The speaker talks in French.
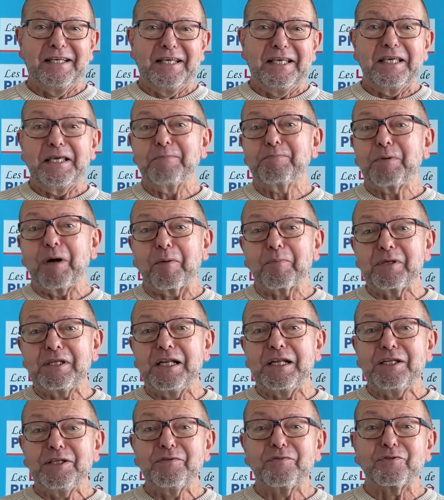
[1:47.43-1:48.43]
Et parmi les
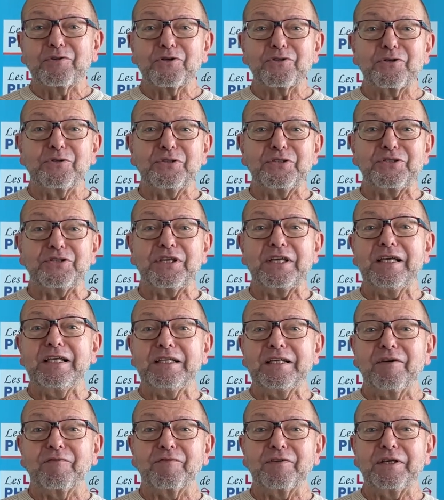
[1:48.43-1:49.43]
livres que je lisais, il
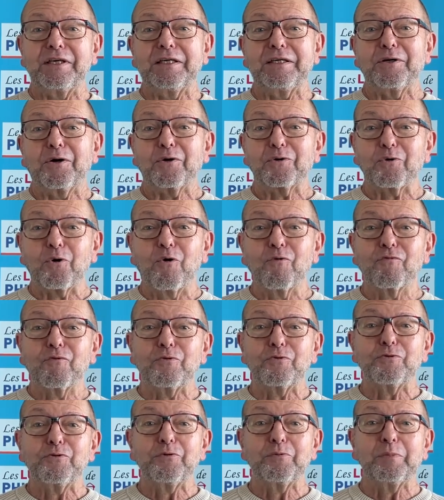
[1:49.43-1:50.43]
y avait un gros
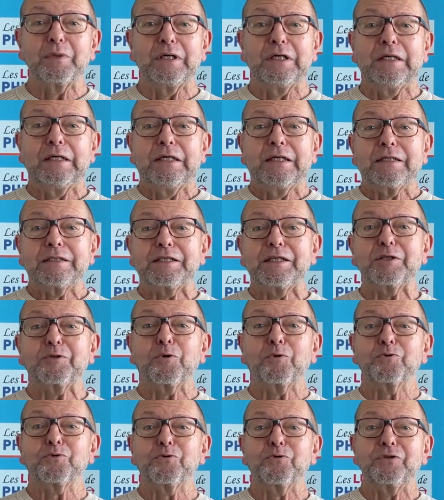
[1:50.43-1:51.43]
volume qui
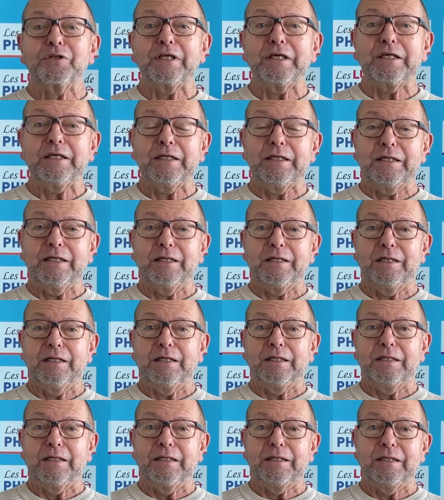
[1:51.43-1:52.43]
contenait
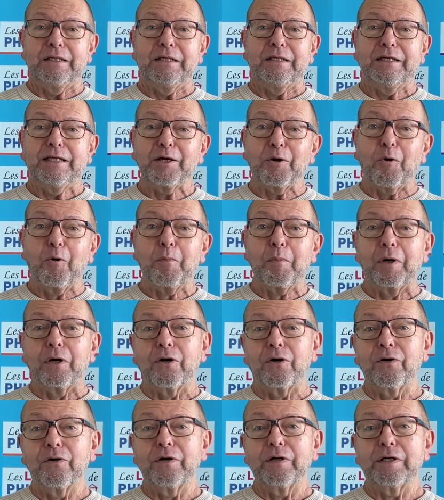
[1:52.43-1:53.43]
les
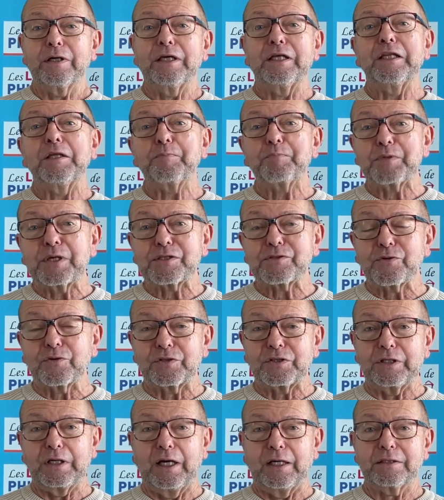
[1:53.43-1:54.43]
romans et les pièces de
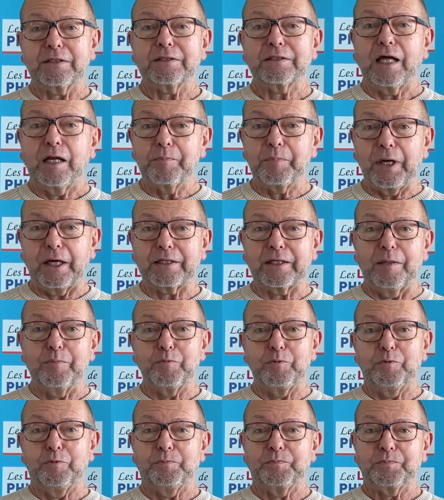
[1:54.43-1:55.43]
théâtre d'Albert
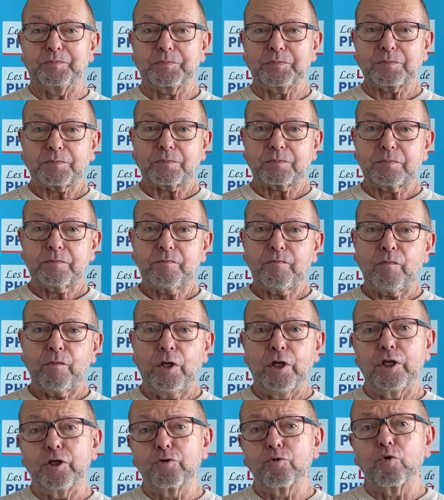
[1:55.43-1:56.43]
Camus.
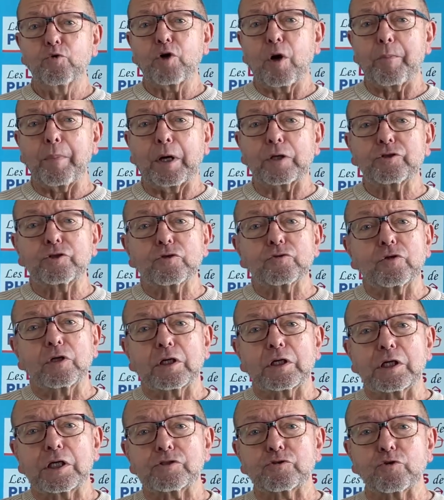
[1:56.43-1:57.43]
Et donc, à partir de la
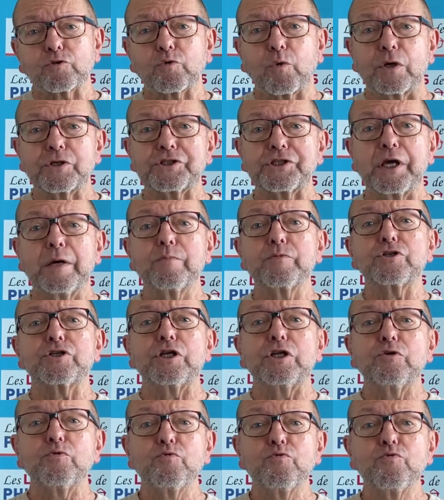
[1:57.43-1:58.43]
classe de troisième,
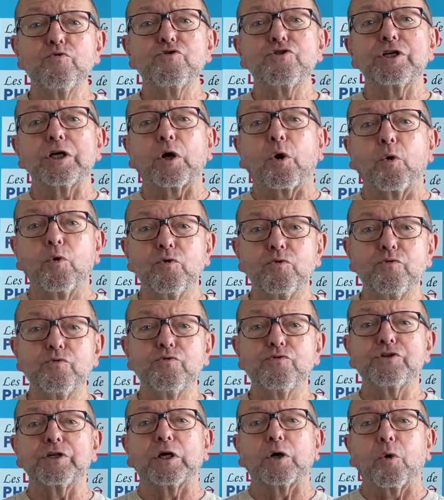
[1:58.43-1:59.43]
j'ai lu, j'ai relu,
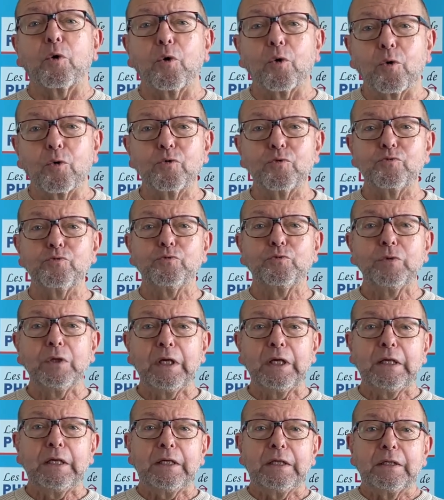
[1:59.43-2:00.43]
j'ai re-relu
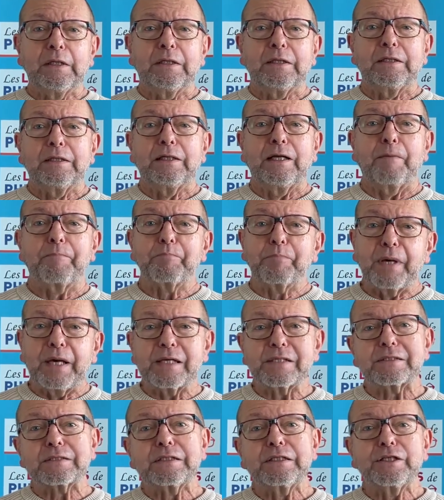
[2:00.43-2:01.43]
La
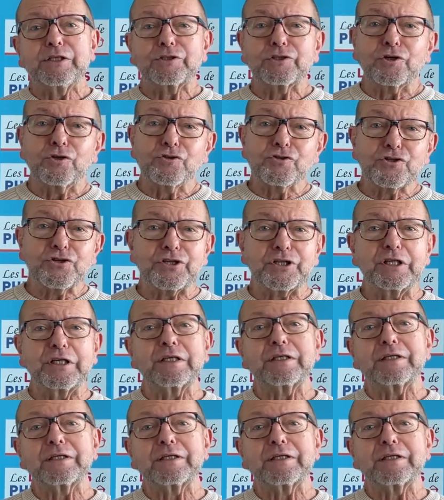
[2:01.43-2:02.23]
peste, l'étranger,